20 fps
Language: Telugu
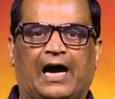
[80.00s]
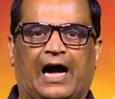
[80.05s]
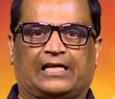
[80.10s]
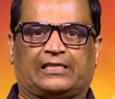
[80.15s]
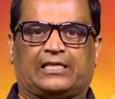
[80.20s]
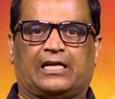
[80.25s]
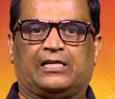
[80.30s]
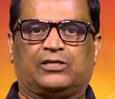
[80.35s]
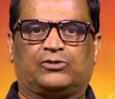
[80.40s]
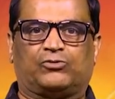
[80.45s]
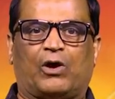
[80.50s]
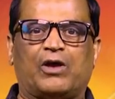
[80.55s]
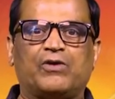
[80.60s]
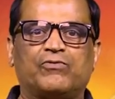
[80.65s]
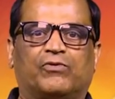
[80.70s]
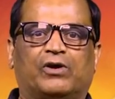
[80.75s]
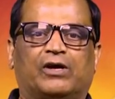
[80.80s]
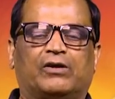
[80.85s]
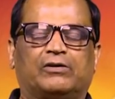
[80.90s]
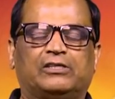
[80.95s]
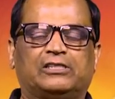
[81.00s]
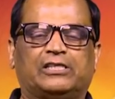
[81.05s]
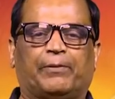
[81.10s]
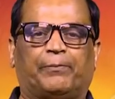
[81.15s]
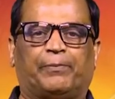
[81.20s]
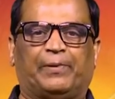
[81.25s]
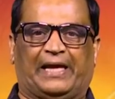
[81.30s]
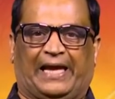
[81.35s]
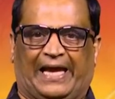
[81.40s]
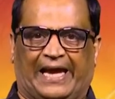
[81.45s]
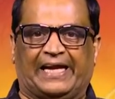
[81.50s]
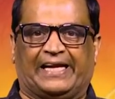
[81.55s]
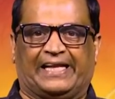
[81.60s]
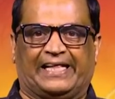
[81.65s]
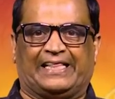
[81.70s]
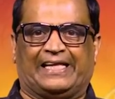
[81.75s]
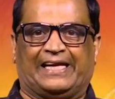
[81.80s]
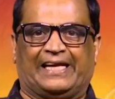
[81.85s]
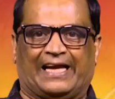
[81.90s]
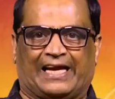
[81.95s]
అతన్ని స్వయంవరం అని చెప్పి
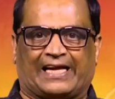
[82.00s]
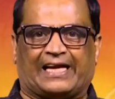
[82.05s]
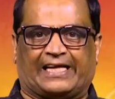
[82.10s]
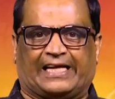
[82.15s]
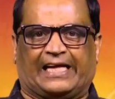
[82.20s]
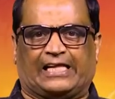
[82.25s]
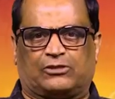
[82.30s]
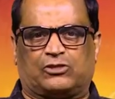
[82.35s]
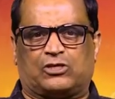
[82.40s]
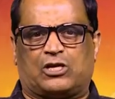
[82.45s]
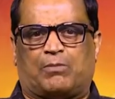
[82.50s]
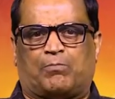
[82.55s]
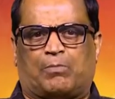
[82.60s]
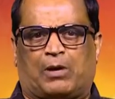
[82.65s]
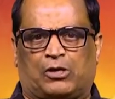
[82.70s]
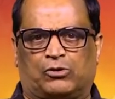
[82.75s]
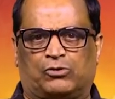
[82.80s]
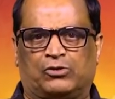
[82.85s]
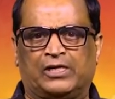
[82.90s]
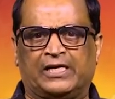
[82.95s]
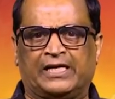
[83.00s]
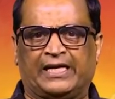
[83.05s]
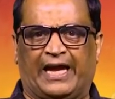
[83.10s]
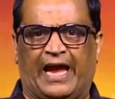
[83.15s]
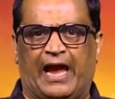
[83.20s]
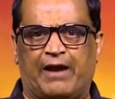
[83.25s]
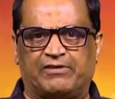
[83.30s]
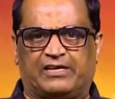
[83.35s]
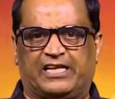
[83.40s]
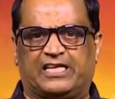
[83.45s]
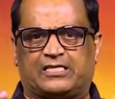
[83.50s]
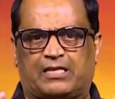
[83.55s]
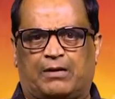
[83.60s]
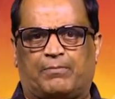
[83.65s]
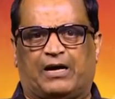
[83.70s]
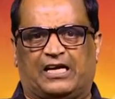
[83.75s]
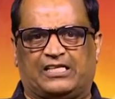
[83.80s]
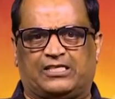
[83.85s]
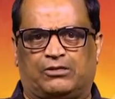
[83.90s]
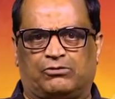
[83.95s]
ఏంటిది ఎక్కడికి వెళ్తున్నాం మనం ఏమిటి
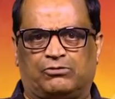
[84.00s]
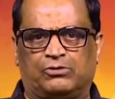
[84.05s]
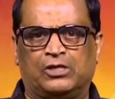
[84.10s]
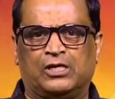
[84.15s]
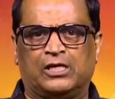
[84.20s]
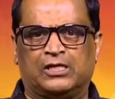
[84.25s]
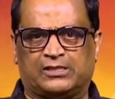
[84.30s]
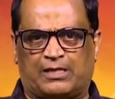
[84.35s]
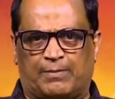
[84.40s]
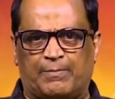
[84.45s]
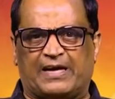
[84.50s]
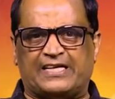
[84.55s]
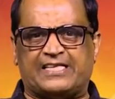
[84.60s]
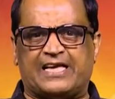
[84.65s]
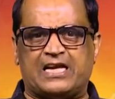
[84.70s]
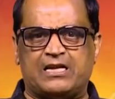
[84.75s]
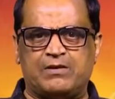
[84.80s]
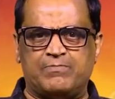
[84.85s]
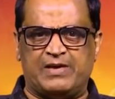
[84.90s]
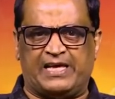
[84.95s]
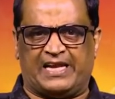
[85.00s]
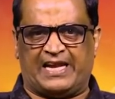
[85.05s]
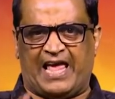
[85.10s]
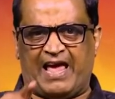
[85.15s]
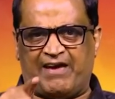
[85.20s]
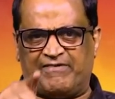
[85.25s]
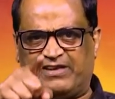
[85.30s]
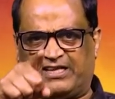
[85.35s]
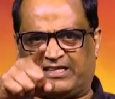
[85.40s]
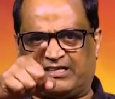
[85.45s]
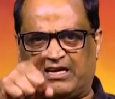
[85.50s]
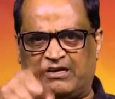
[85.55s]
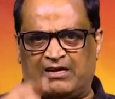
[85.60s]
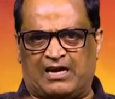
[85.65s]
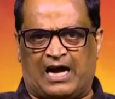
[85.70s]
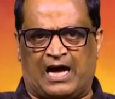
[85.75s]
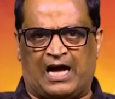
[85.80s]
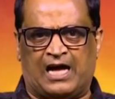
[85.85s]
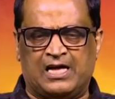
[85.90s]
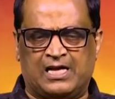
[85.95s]
సమాజం సమాజానికి మీరు ఏ
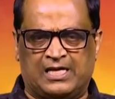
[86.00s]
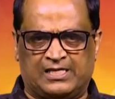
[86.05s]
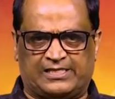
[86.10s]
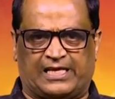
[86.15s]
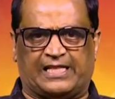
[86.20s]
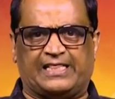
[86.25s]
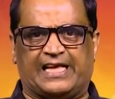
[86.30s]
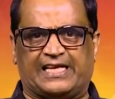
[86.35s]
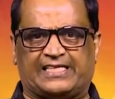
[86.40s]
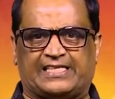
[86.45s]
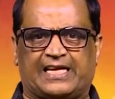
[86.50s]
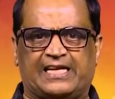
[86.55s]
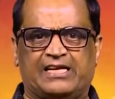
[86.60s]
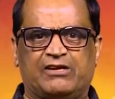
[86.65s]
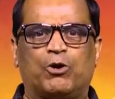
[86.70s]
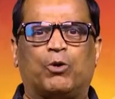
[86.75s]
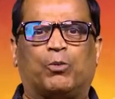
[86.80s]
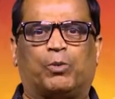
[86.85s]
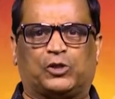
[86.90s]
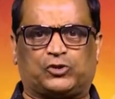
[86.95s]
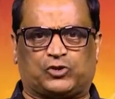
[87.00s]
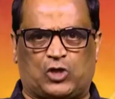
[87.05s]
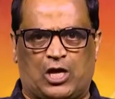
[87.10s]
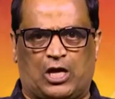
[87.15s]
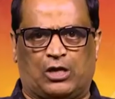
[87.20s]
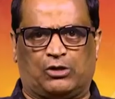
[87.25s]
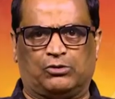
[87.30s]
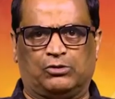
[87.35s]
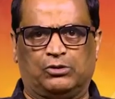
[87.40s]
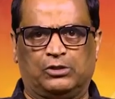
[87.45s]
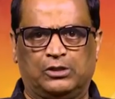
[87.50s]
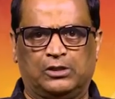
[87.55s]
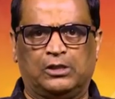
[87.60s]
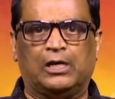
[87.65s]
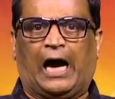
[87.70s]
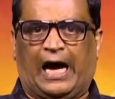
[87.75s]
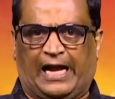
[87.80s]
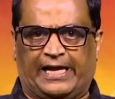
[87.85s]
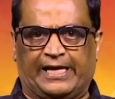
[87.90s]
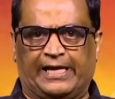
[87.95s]
విధంగా సందేశాన్ని ఇవ్వబోతున్నారు
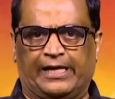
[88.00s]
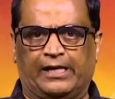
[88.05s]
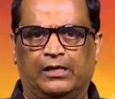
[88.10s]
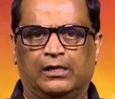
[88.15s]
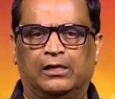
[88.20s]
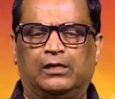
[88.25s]
అని